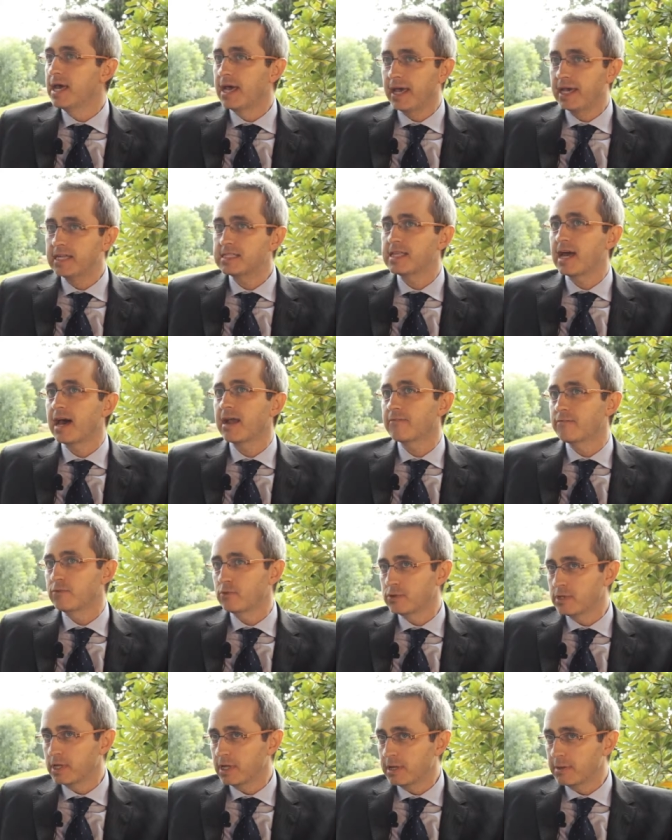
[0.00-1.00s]
e
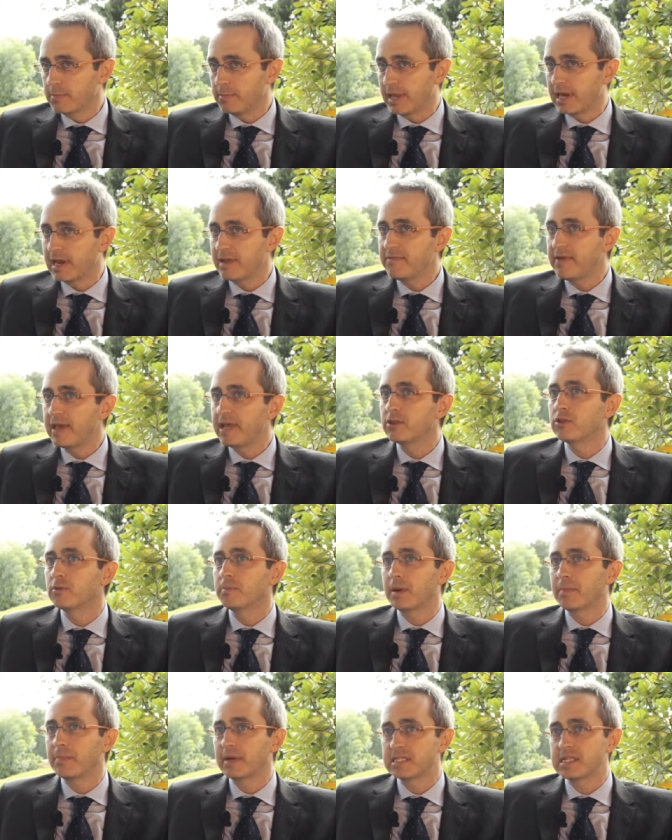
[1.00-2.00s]
Starwood per l'evento
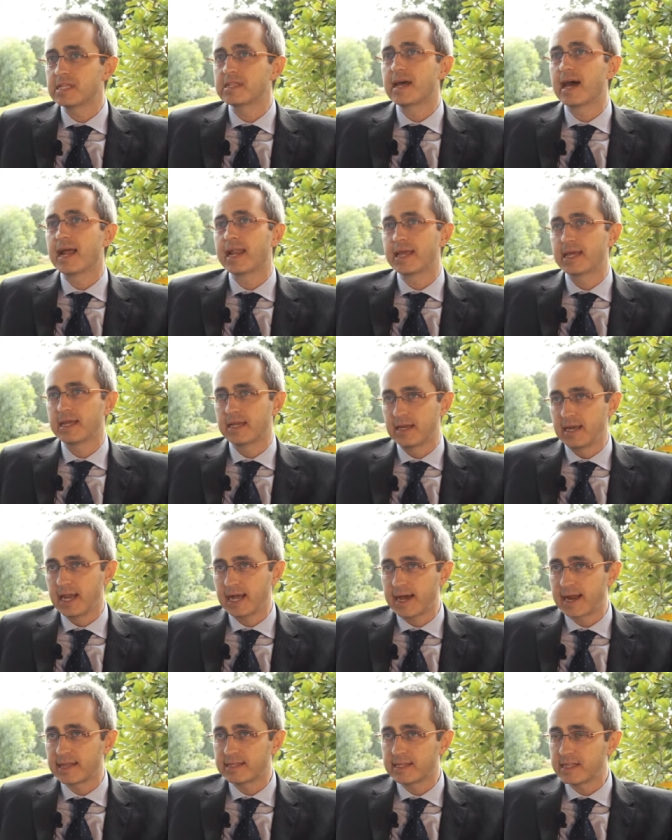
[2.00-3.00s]
per presentare la
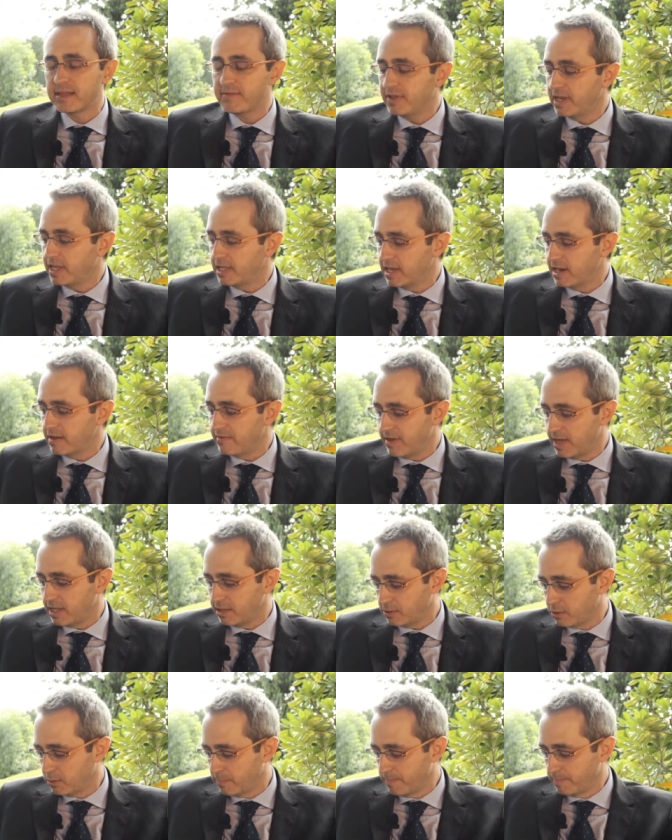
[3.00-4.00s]
carta dei vini
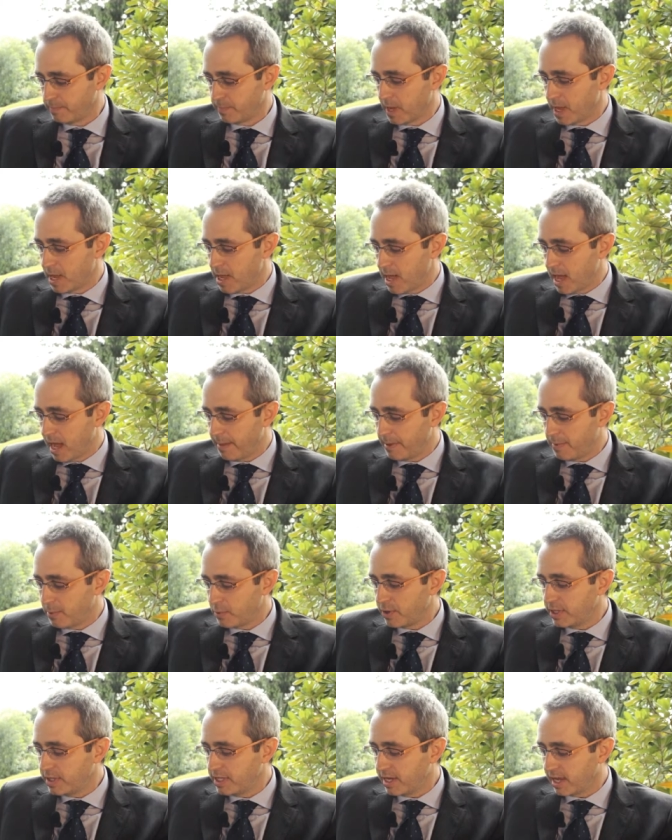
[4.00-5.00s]
dell'evento. Abbiamo
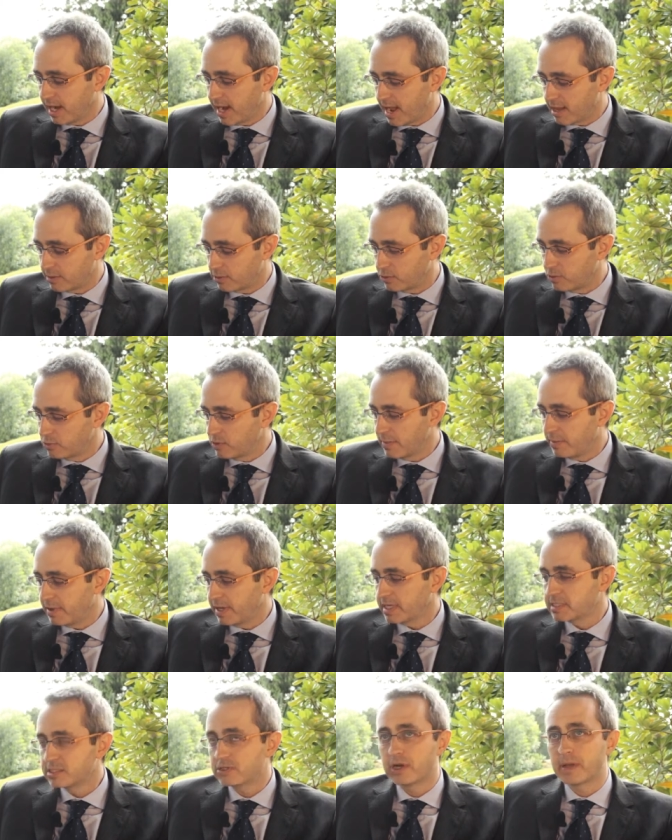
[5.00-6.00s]
quindi creato
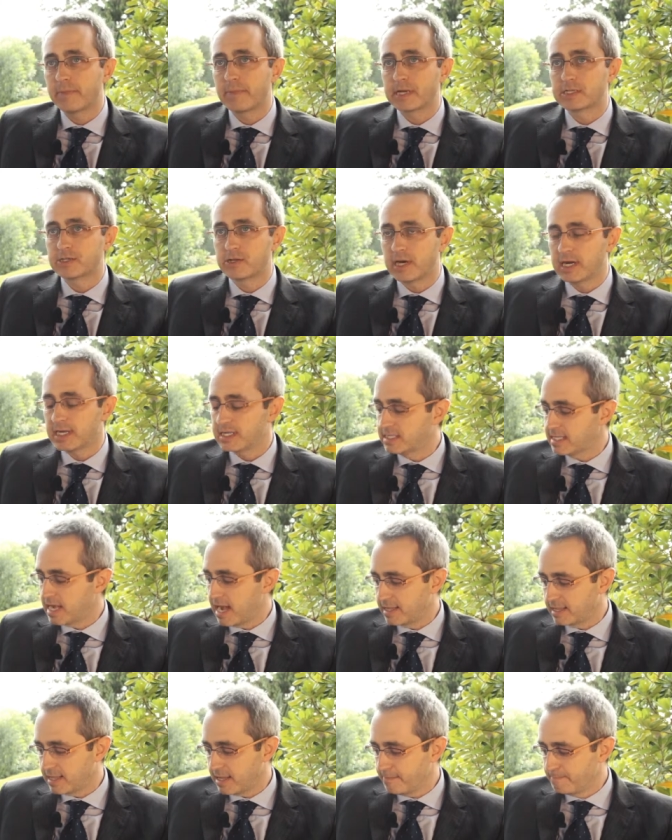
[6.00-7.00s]
un'applicazione
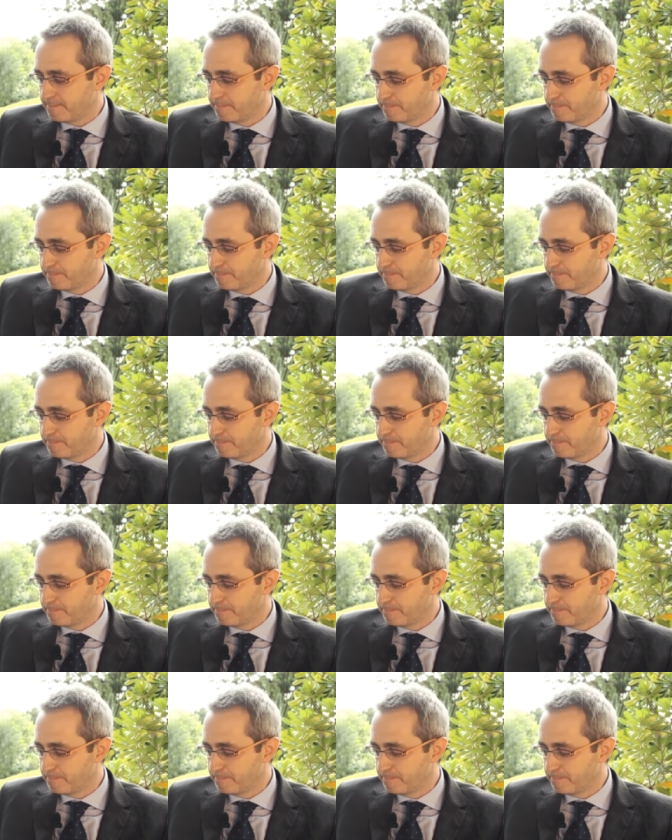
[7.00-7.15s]
personalizzata